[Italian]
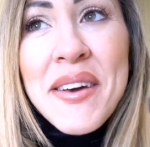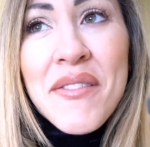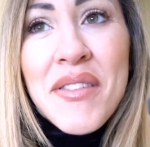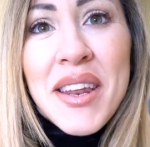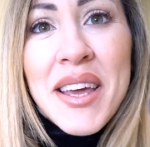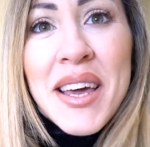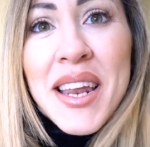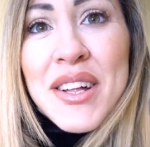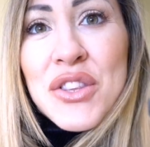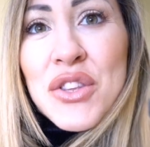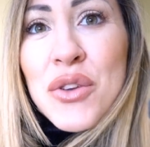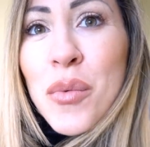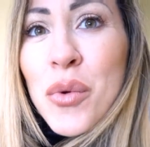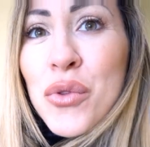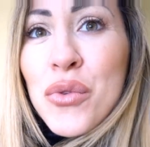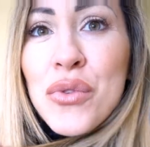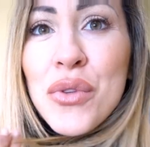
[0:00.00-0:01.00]
vi ringrazio
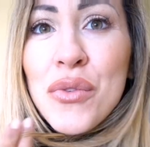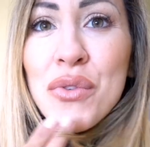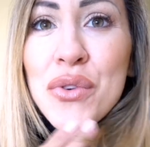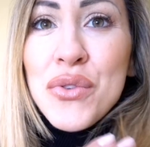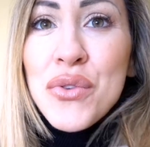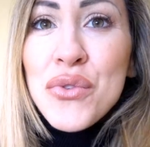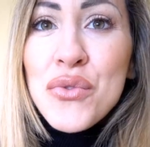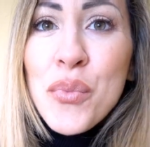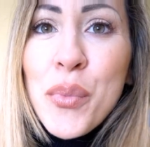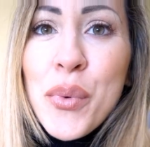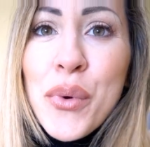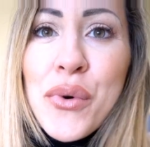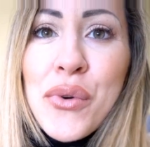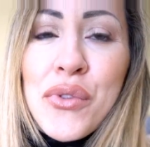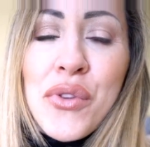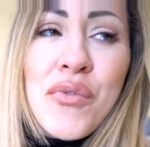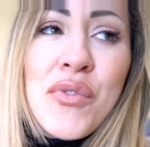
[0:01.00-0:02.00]
per tutto il vostro
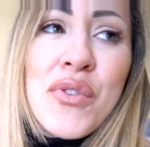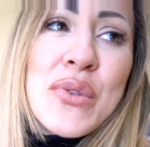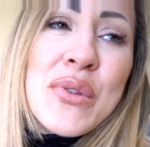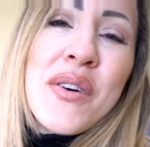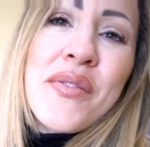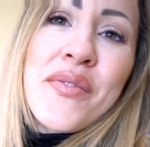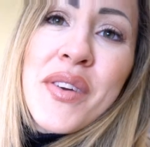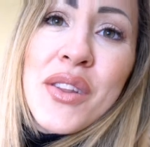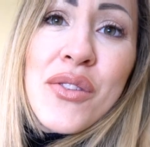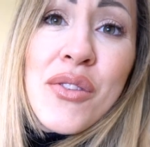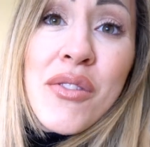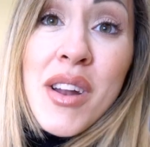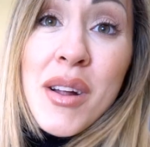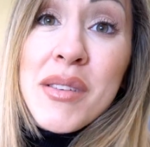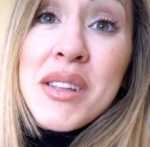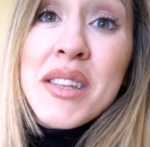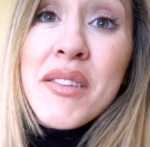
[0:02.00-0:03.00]
supporto, il vostro affetto
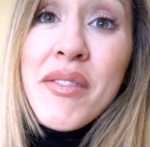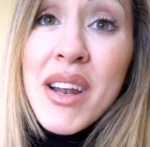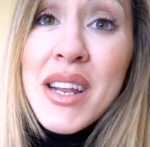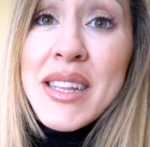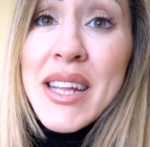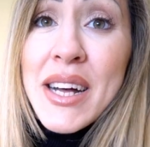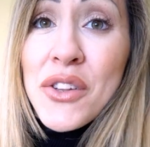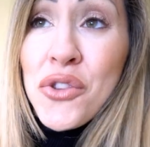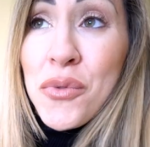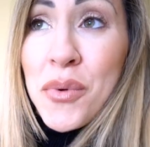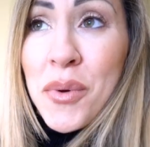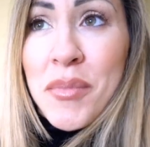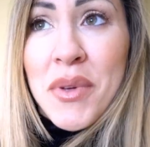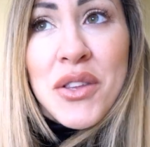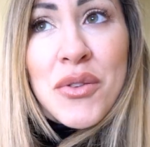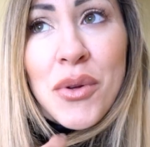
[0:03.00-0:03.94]
veramente vale tanto per me,